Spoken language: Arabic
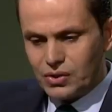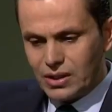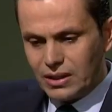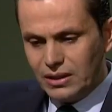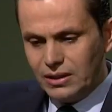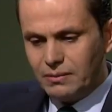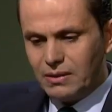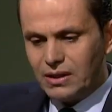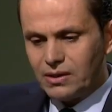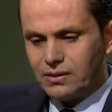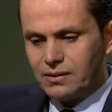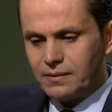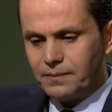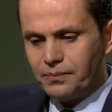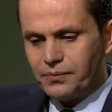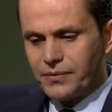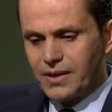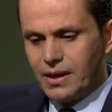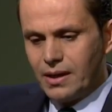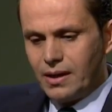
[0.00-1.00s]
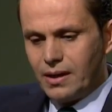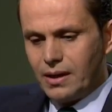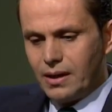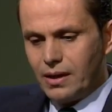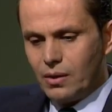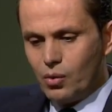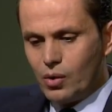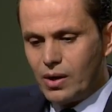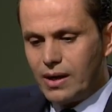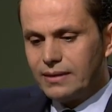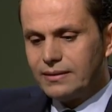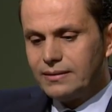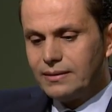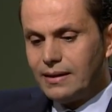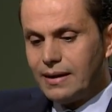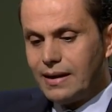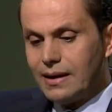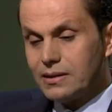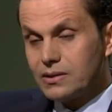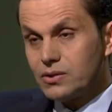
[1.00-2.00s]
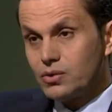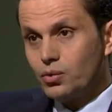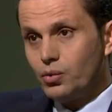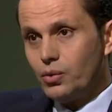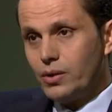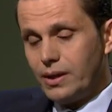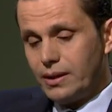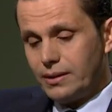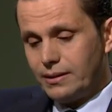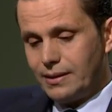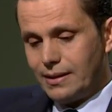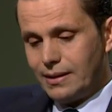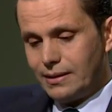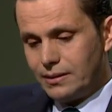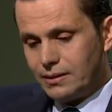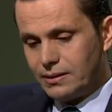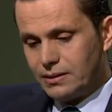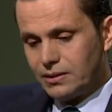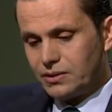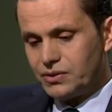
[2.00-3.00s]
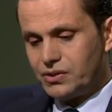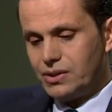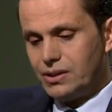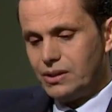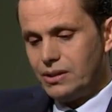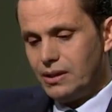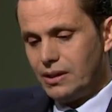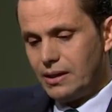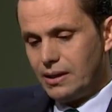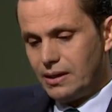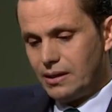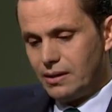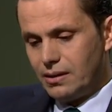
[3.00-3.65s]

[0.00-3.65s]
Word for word: جريمه او قتل ال سويد ال نعم. الكرشيني